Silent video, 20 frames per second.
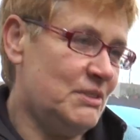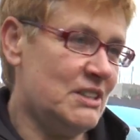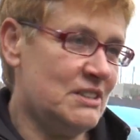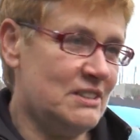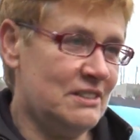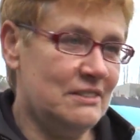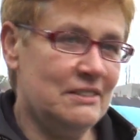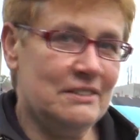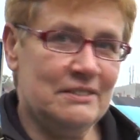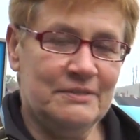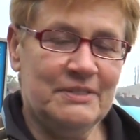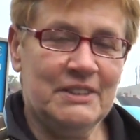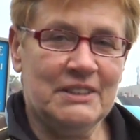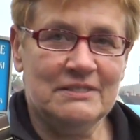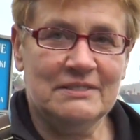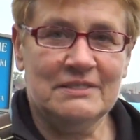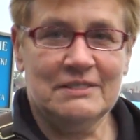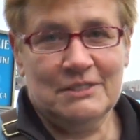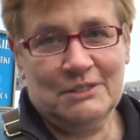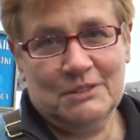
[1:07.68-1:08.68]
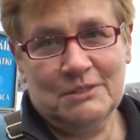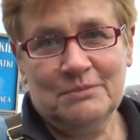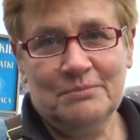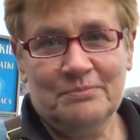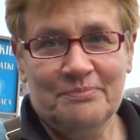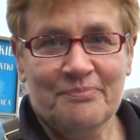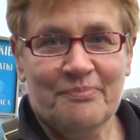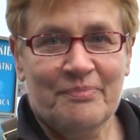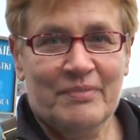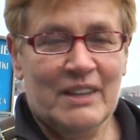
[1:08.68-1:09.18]
też no, no,
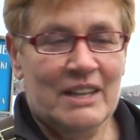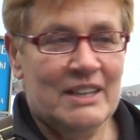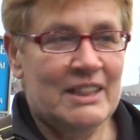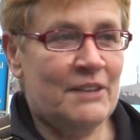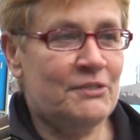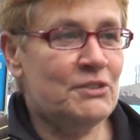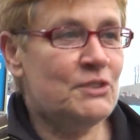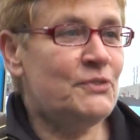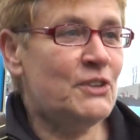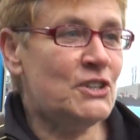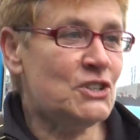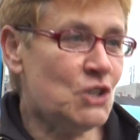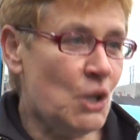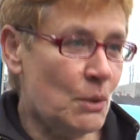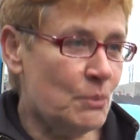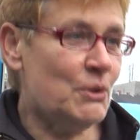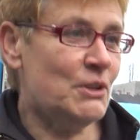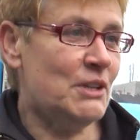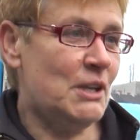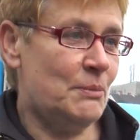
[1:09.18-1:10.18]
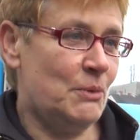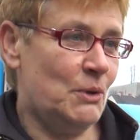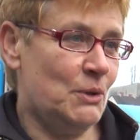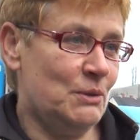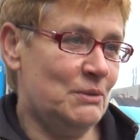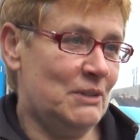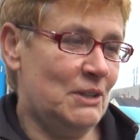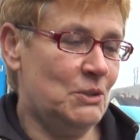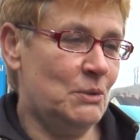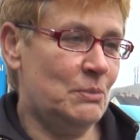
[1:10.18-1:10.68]
nawet wyjść z domu nie mogą
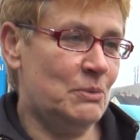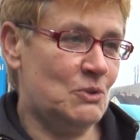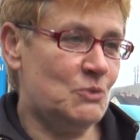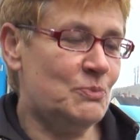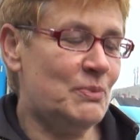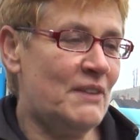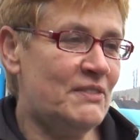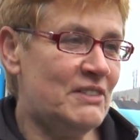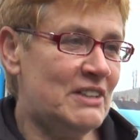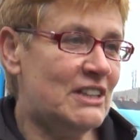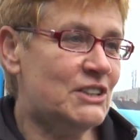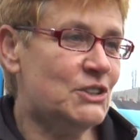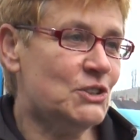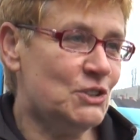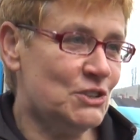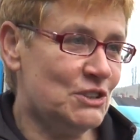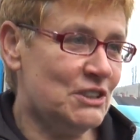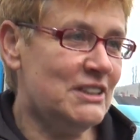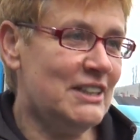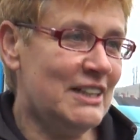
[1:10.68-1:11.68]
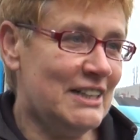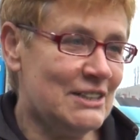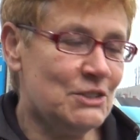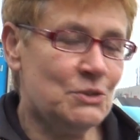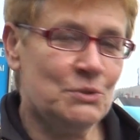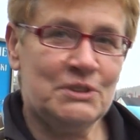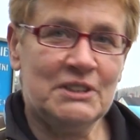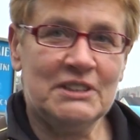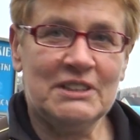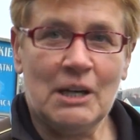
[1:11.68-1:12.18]
na dobrą sprawę, dlatego że nieraz
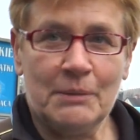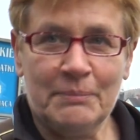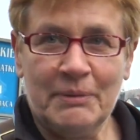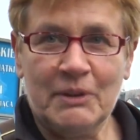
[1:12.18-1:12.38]
ludzie tak